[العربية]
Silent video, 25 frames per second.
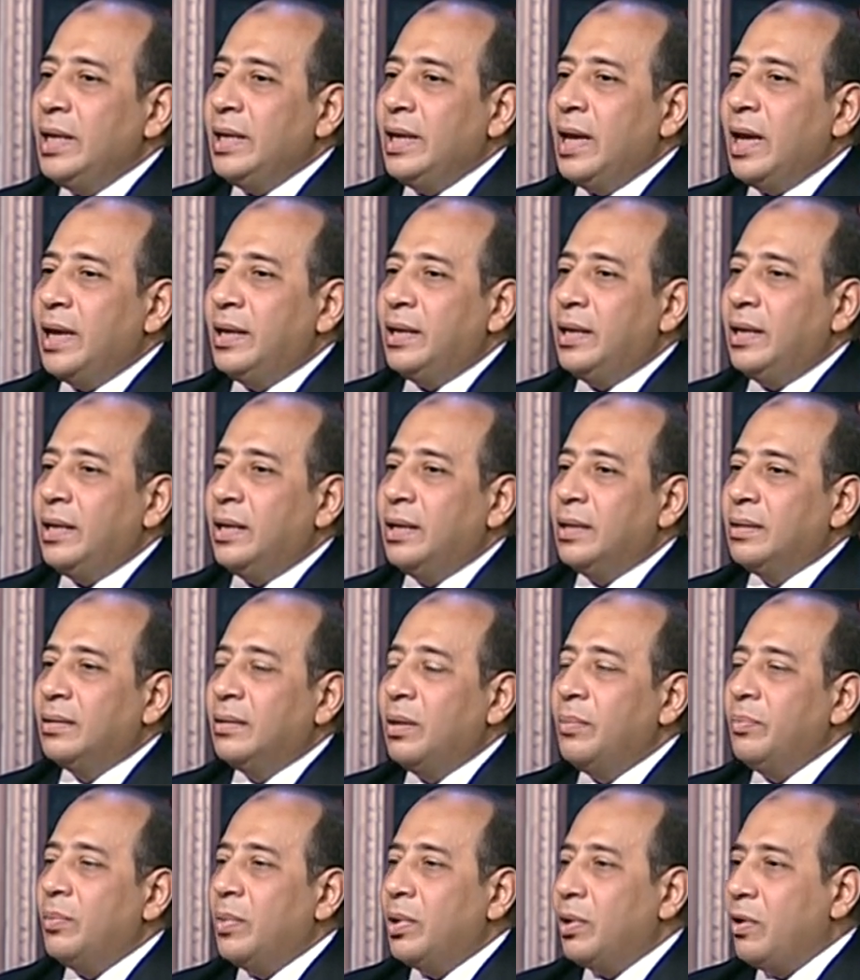يعني
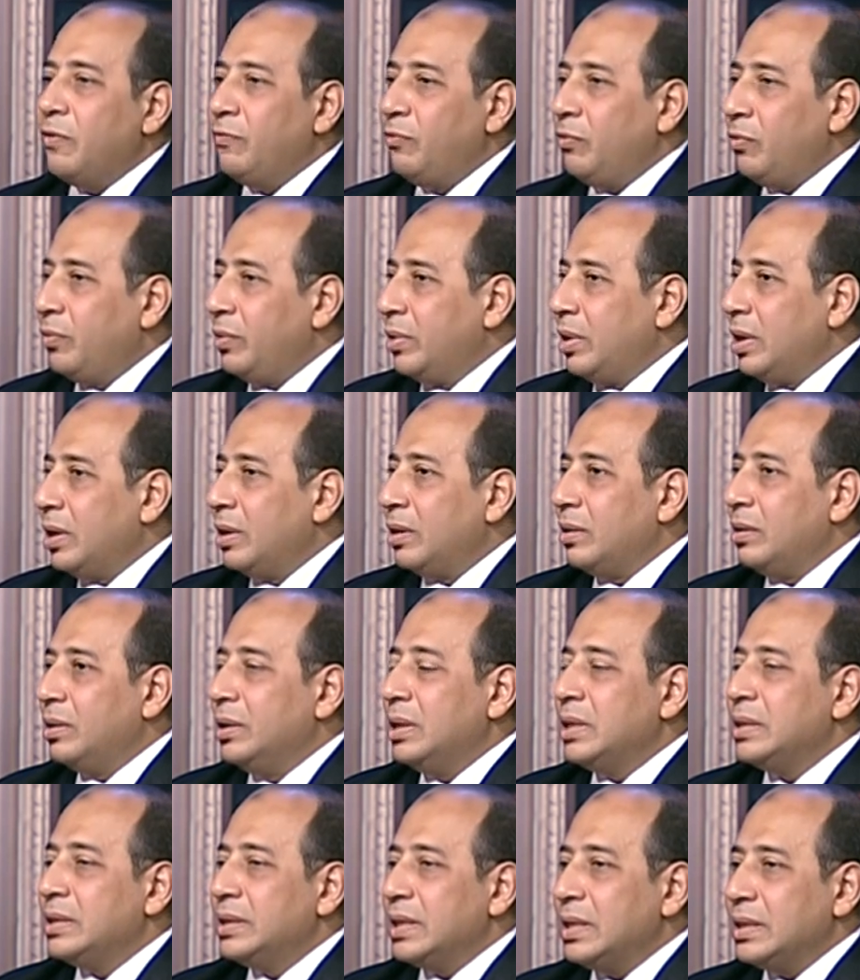تم رفعه الى القياده
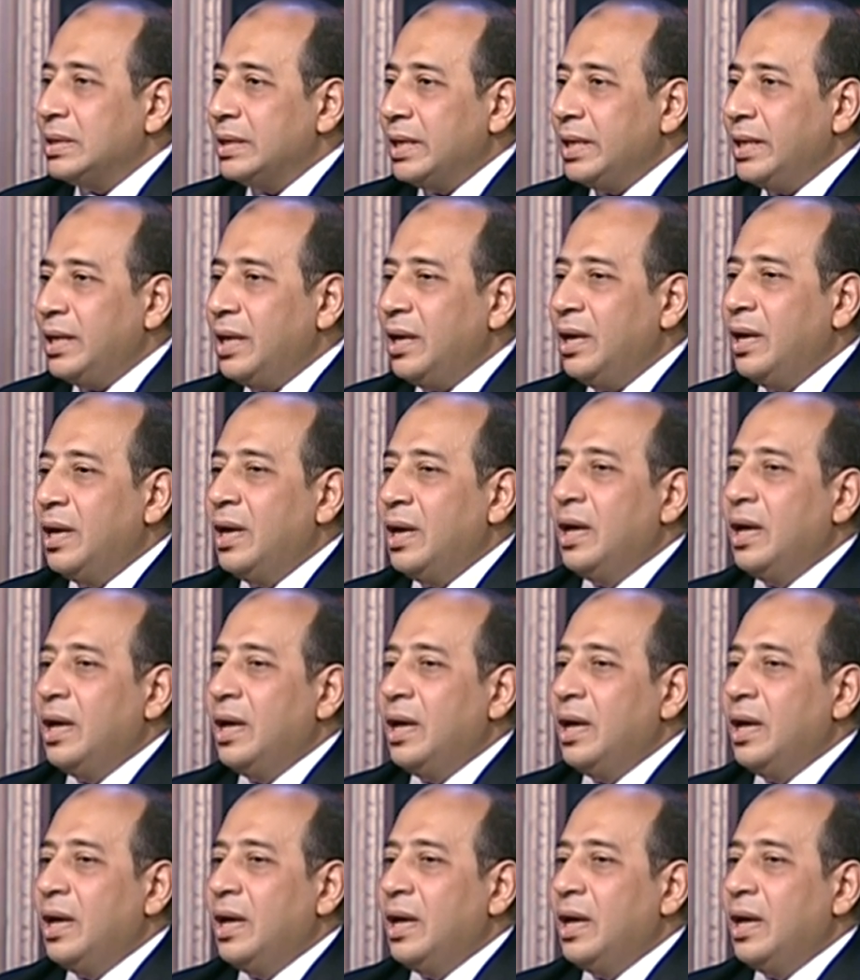السياسيه